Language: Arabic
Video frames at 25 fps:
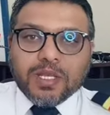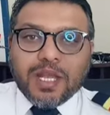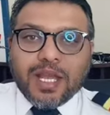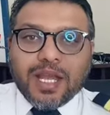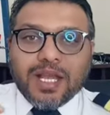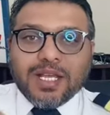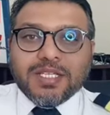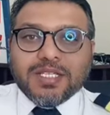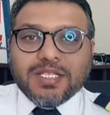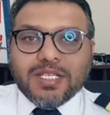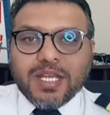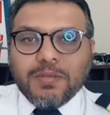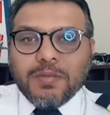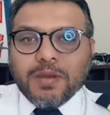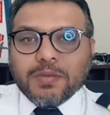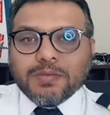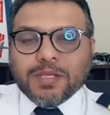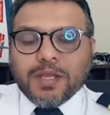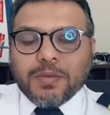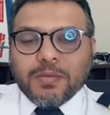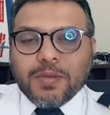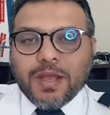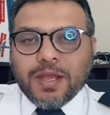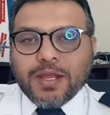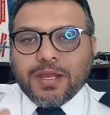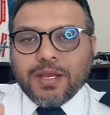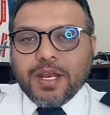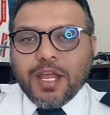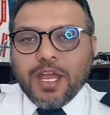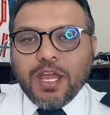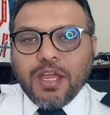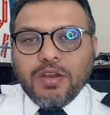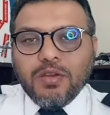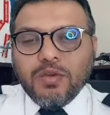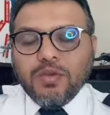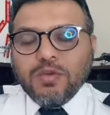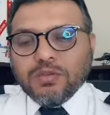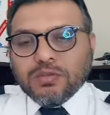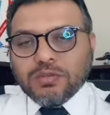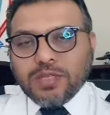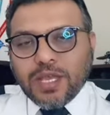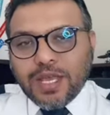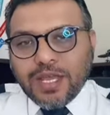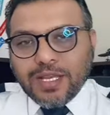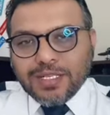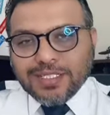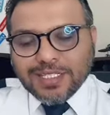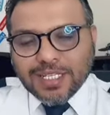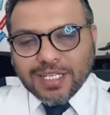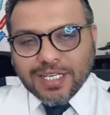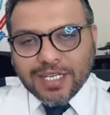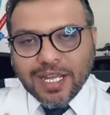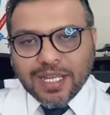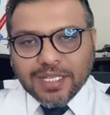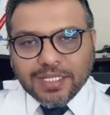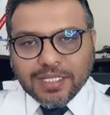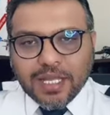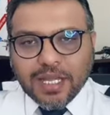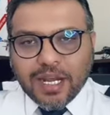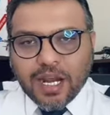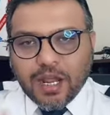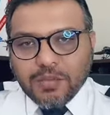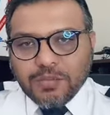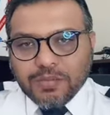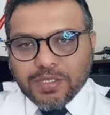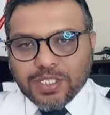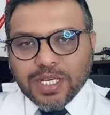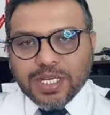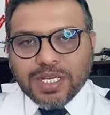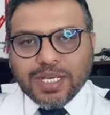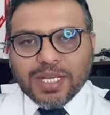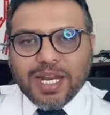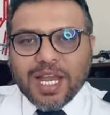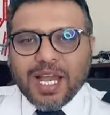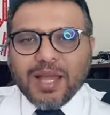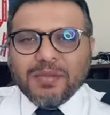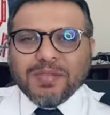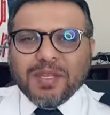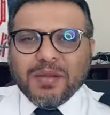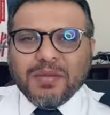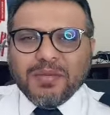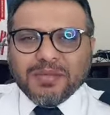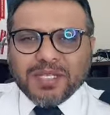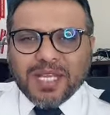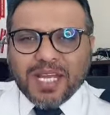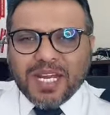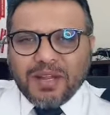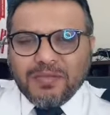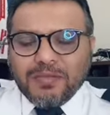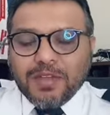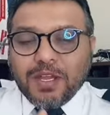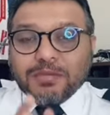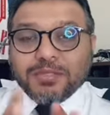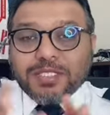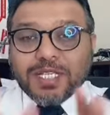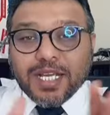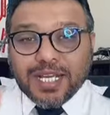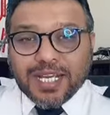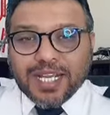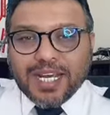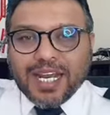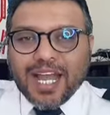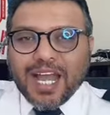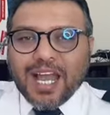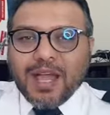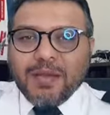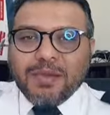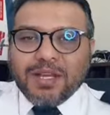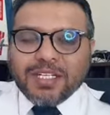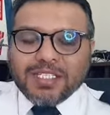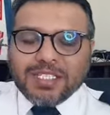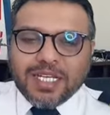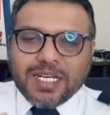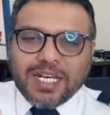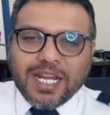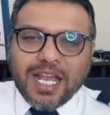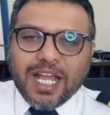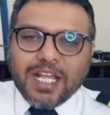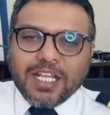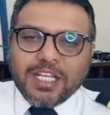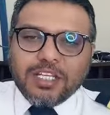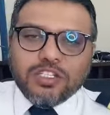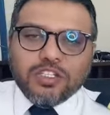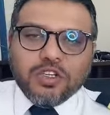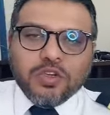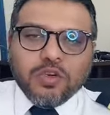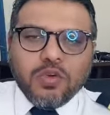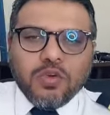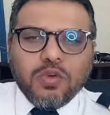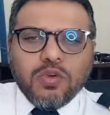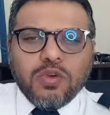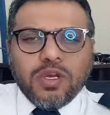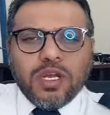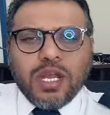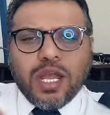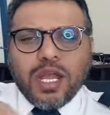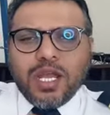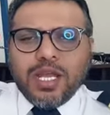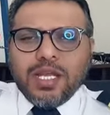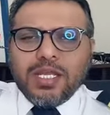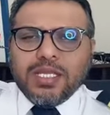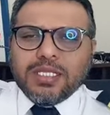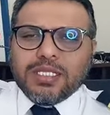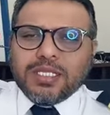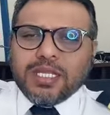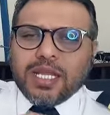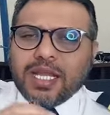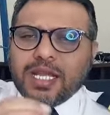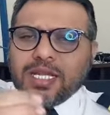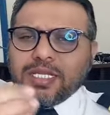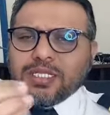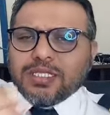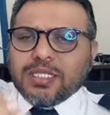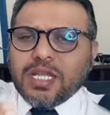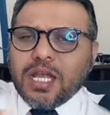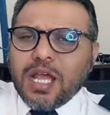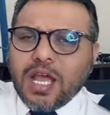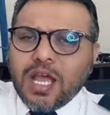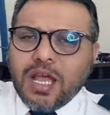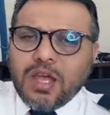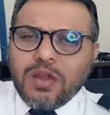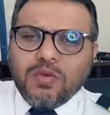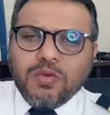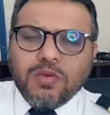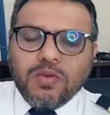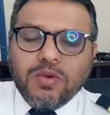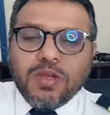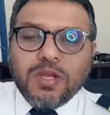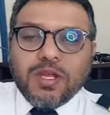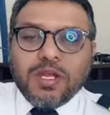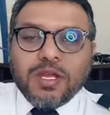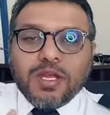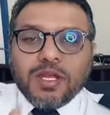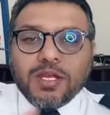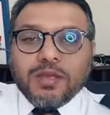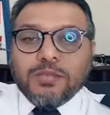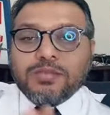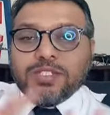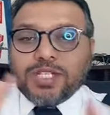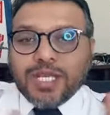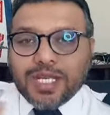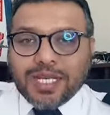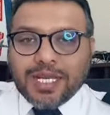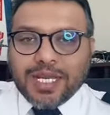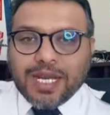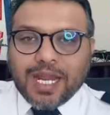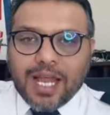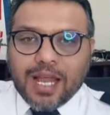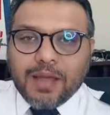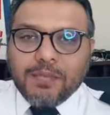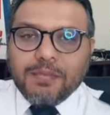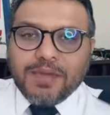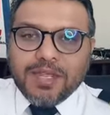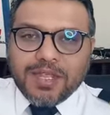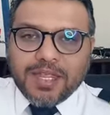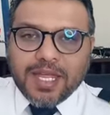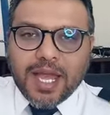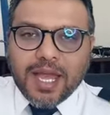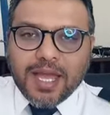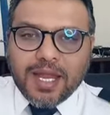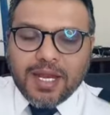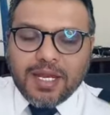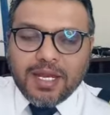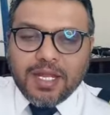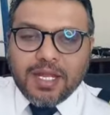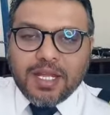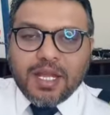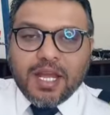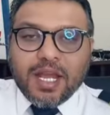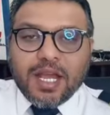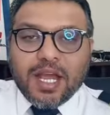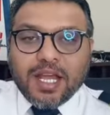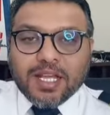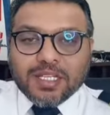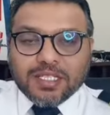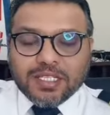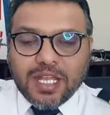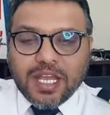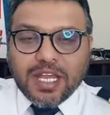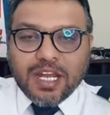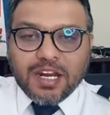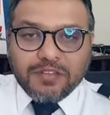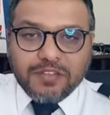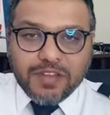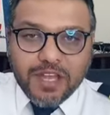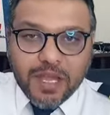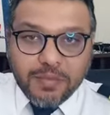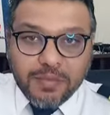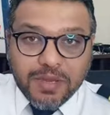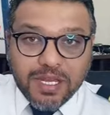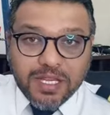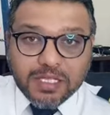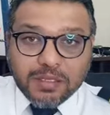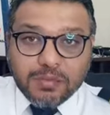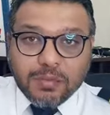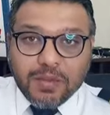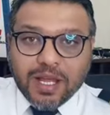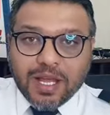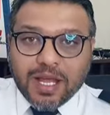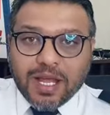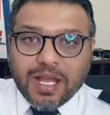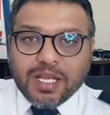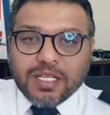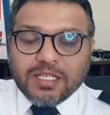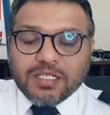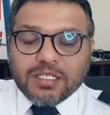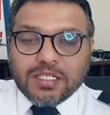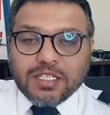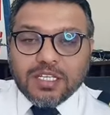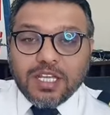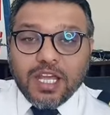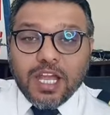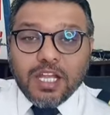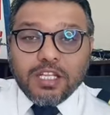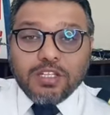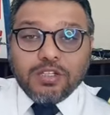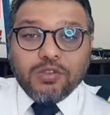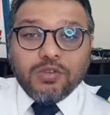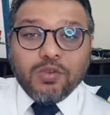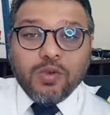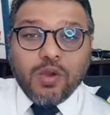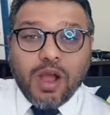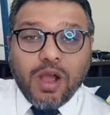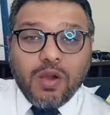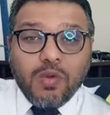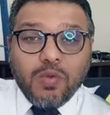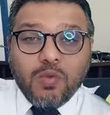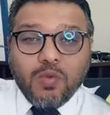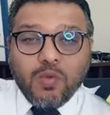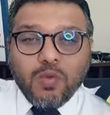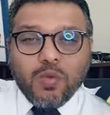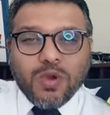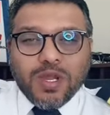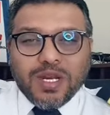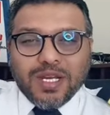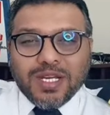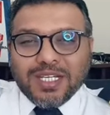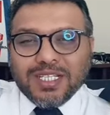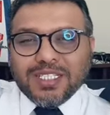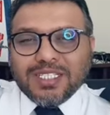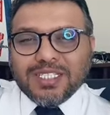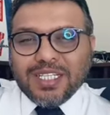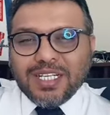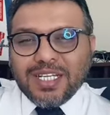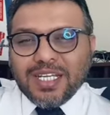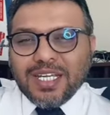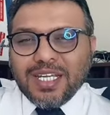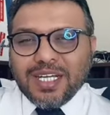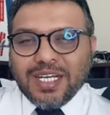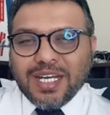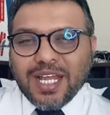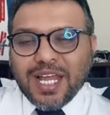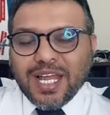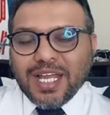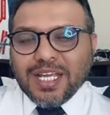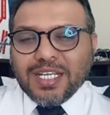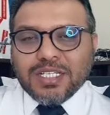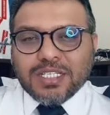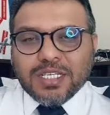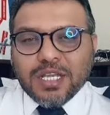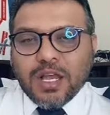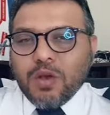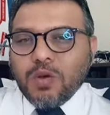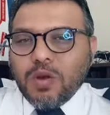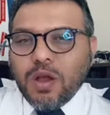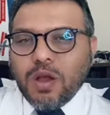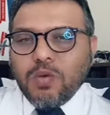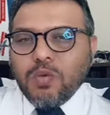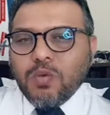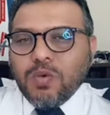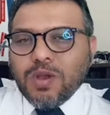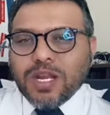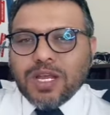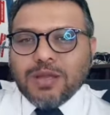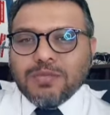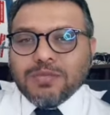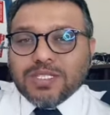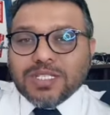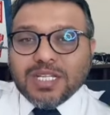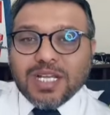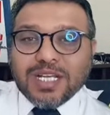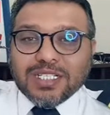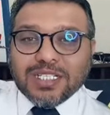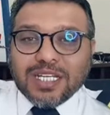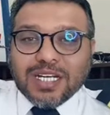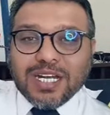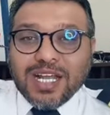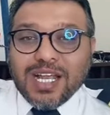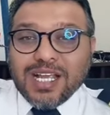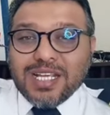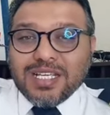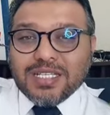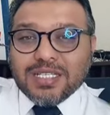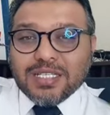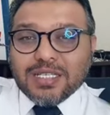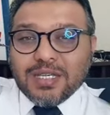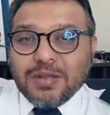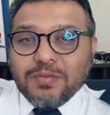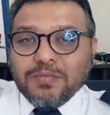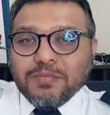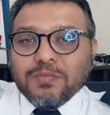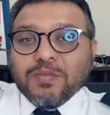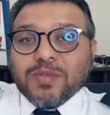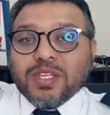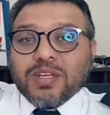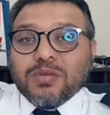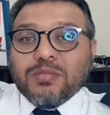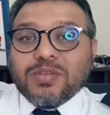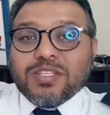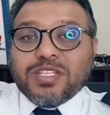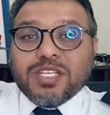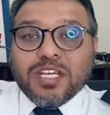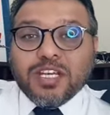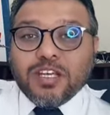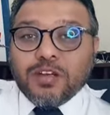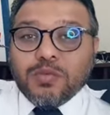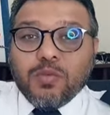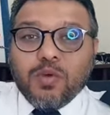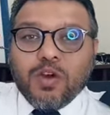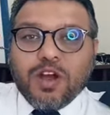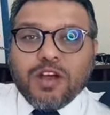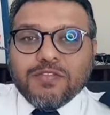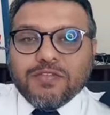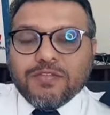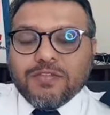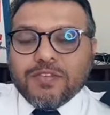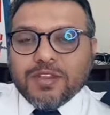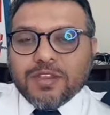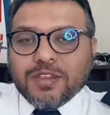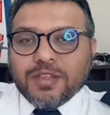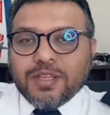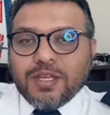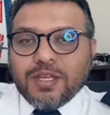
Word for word: السبب طبعا لانه شركات الطيران بشكل عام طبعا بتكلم فيها بشكل عام عشان لا احد يجي يقول لا انت غلطان بشكل عام مثال الطائره فيها 100 مقعد يحددوا اول 20 حجز او اول 15 حجز بسعر مخفض